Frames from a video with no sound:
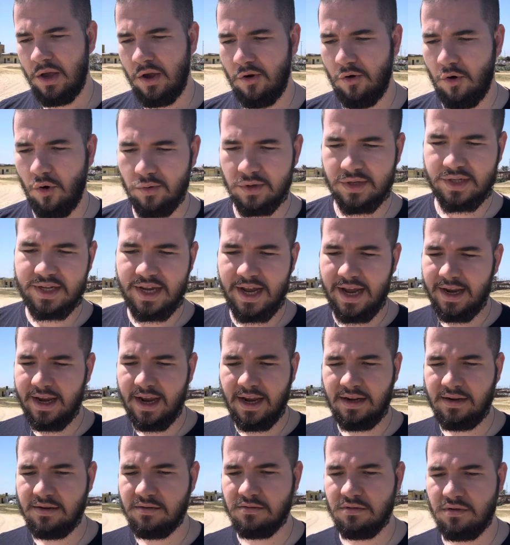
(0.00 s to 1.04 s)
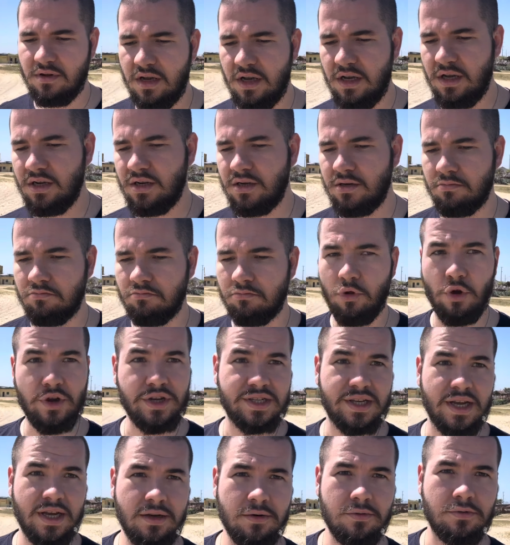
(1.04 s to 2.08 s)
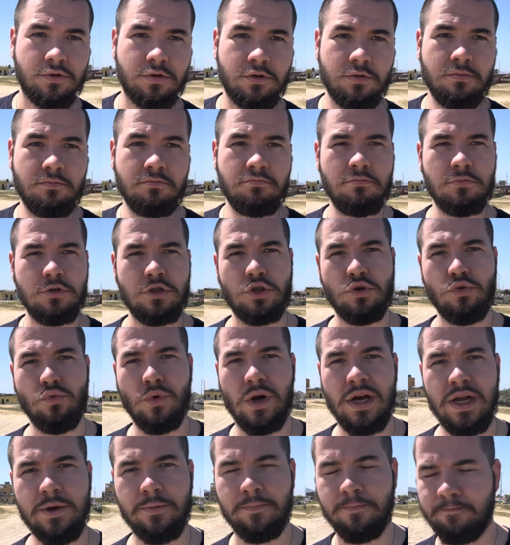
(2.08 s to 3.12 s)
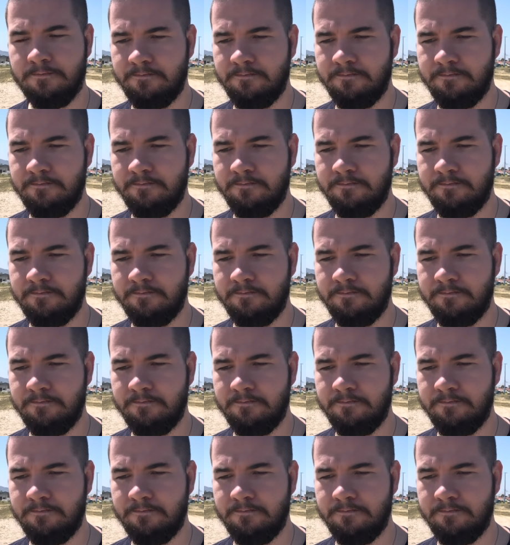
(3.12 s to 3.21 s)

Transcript: conseguem em dois anos, em um ano.